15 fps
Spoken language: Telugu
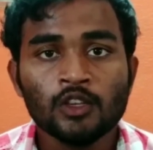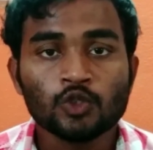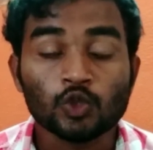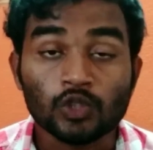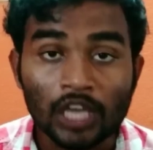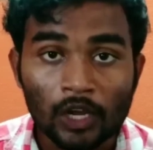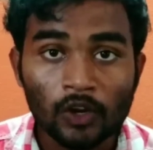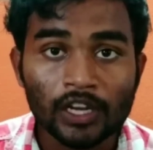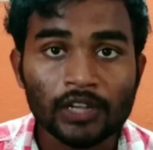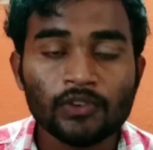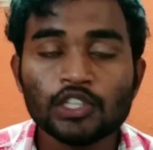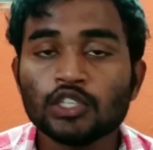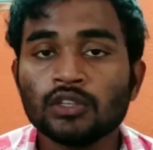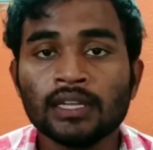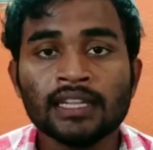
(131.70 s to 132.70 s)
సో దానిలో
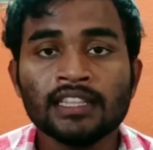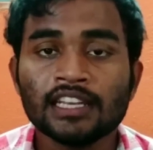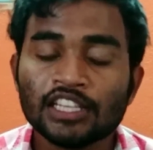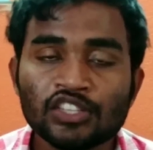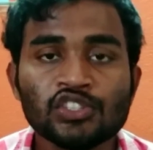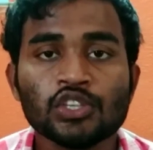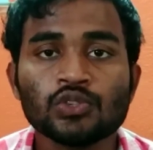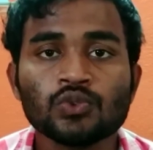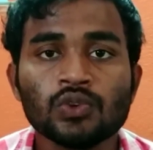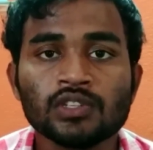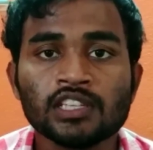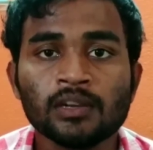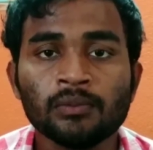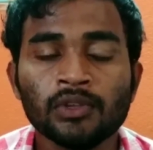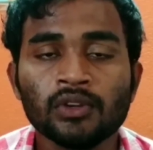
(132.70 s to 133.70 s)
రిక్వెస్ట్ అనేది రేస్ చేసుకోండి
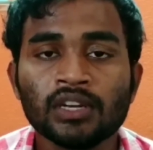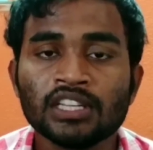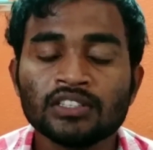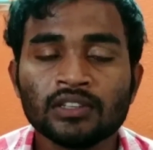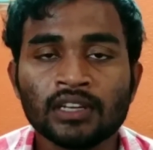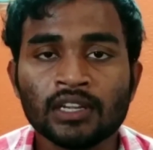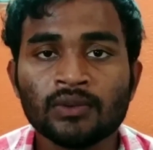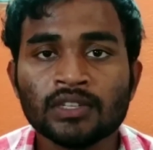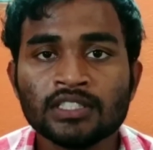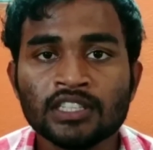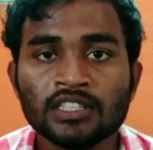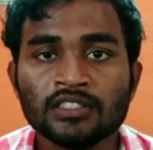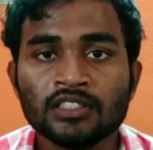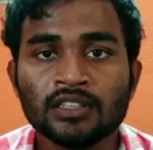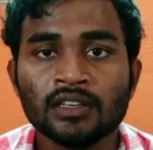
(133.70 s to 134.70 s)
సార్ మీరు రిక్వెస్ట్
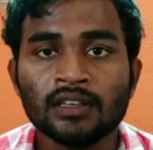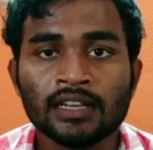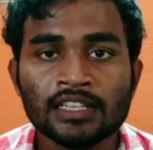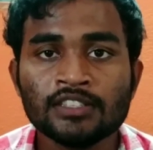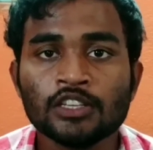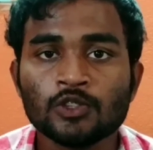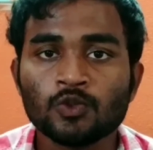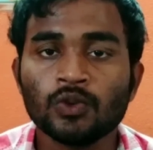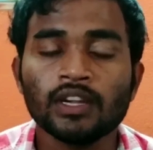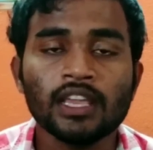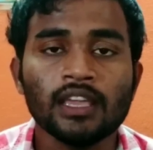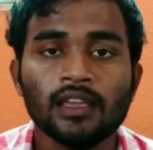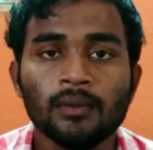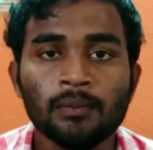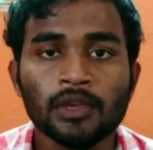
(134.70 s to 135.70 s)
రేస్ చేసుకుంటే
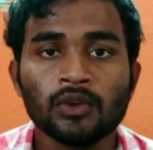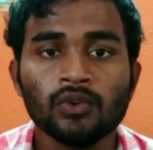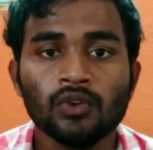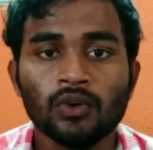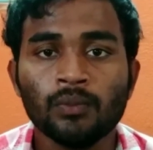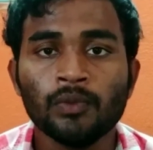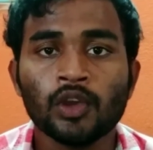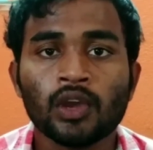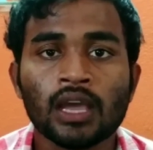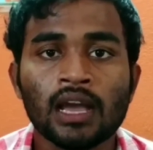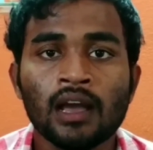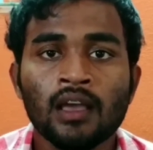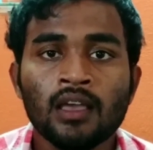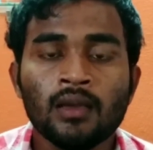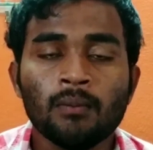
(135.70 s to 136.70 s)
మీకు మీ యొక్క
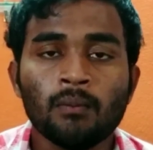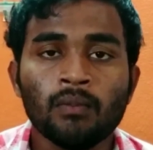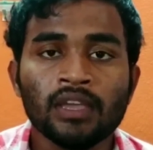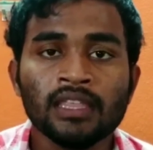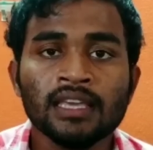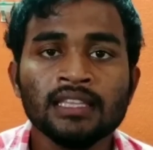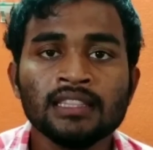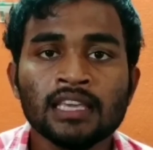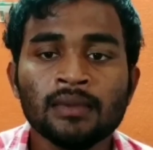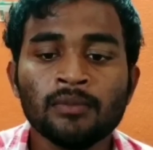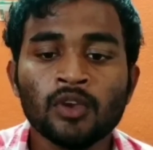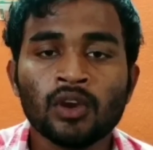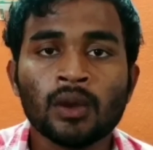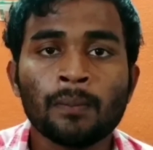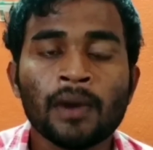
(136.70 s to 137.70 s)
ఏదైతే మీ
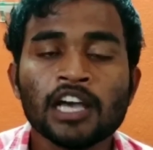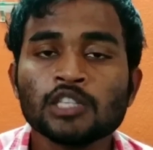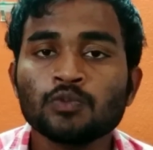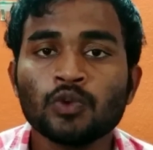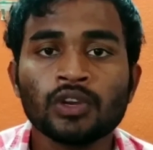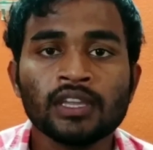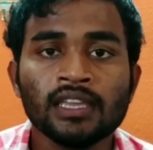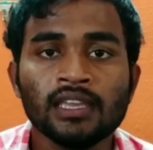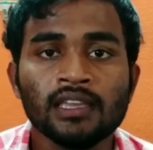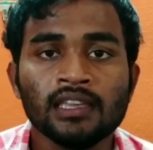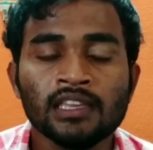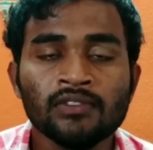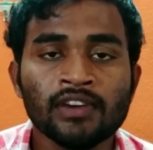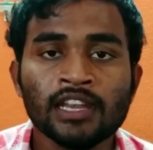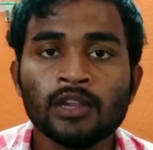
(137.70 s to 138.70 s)
యొక్క పాస్బుక్కి
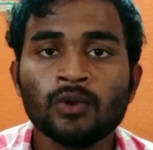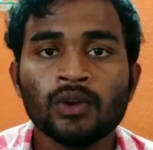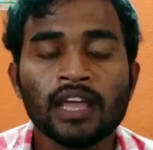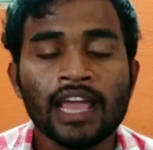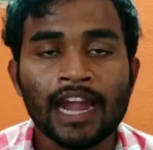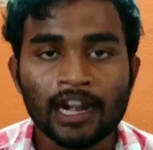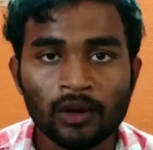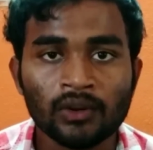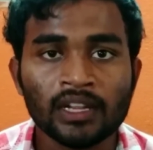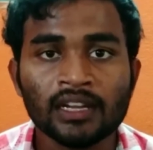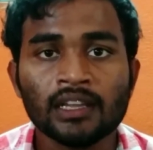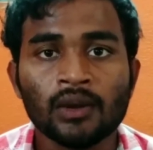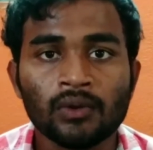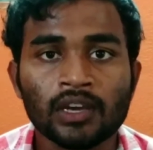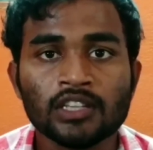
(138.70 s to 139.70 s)
ఇవన్నీ కూడా యాడ్
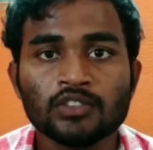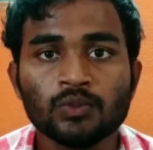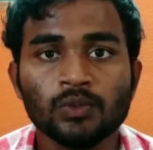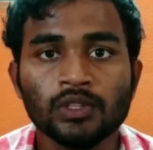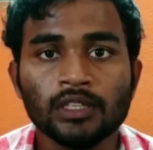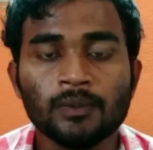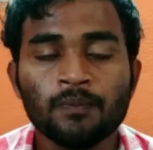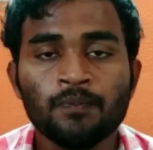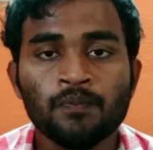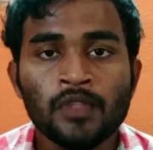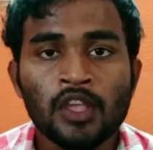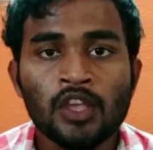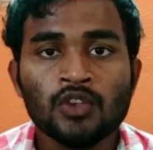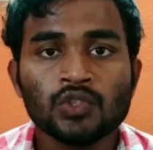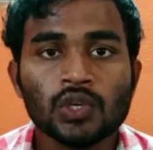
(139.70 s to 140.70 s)
అవడానికి అవకాశం ఉంది
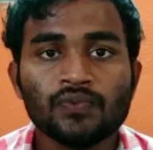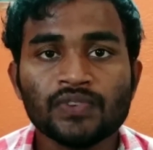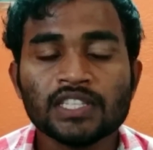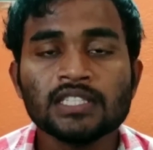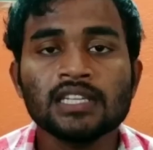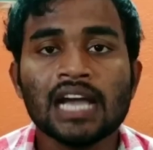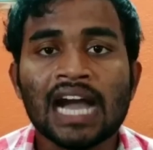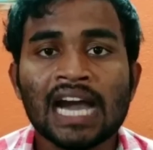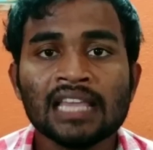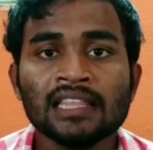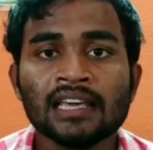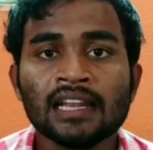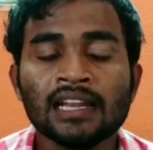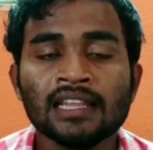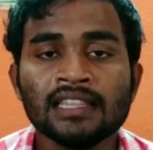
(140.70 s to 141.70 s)
సో ఫస్ట్
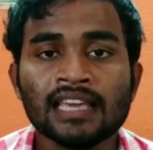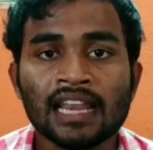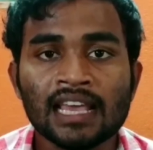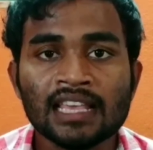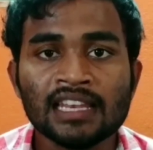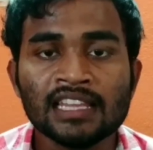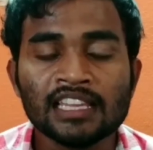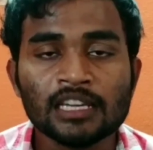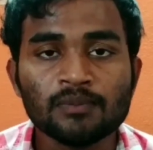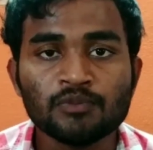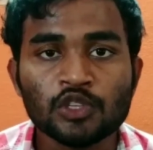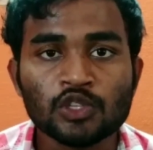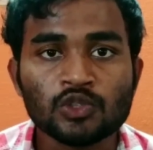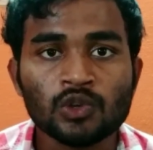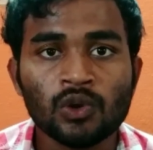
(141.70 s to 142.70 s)
ఆధార్ అనేది ఎలా లింకప్
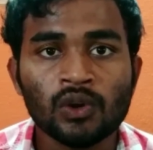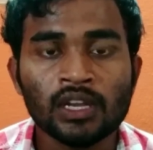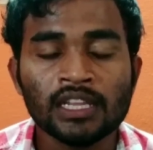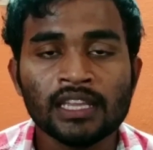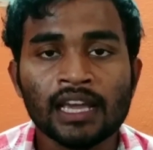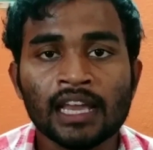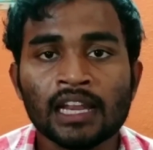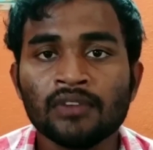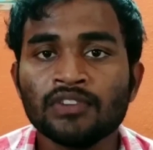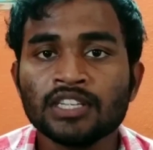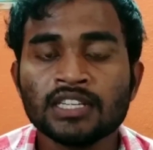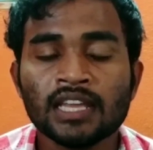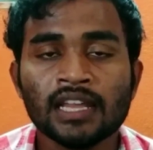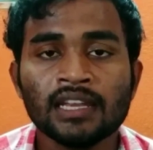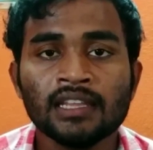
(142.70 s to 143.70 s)
చేసుకోవాలి అన్న
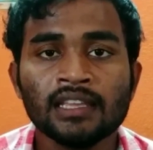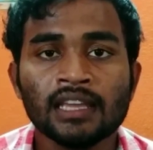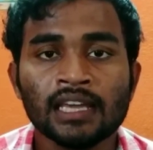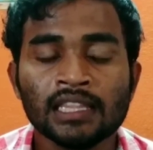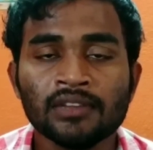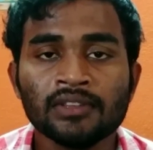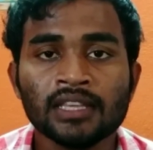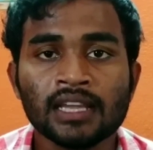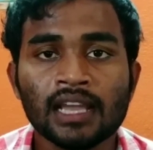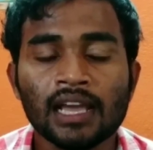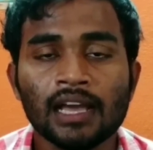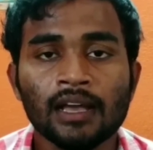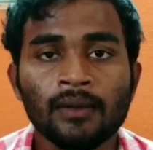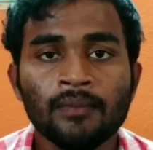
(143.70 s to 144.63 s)
విషయాన్ని అదేవిధంగా